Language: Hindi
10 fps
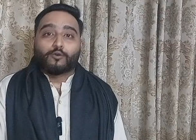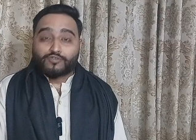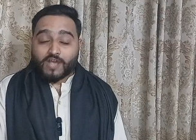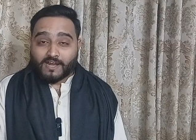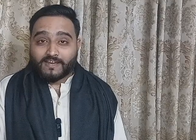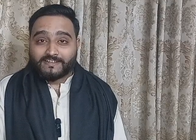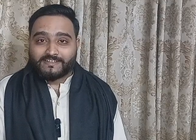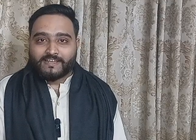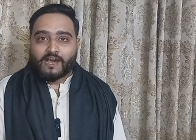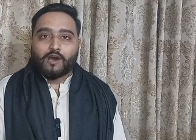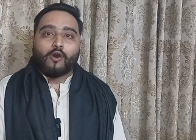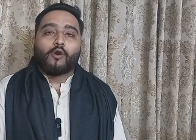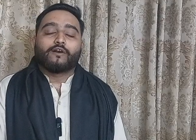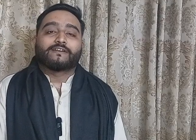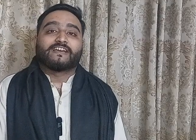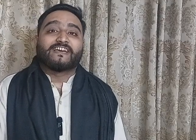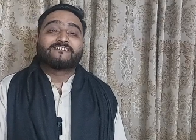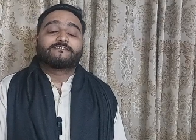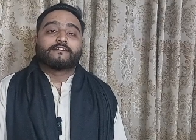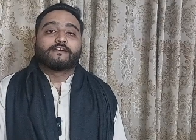उजागर किया और
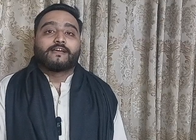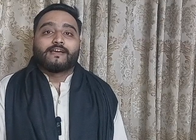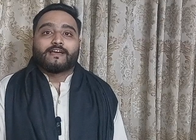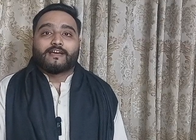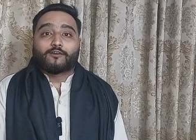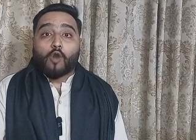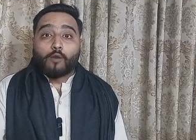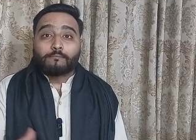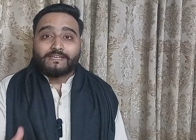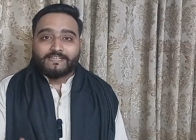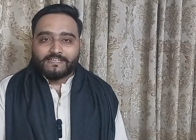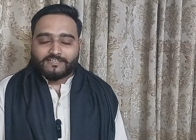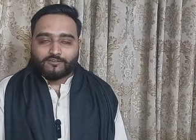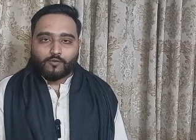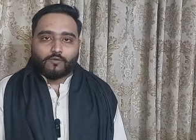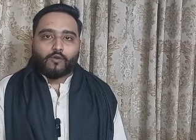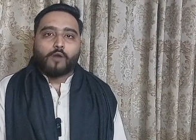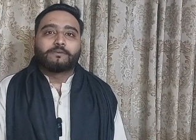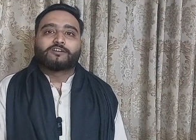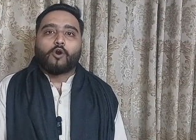इस कौमी ईद को कौमी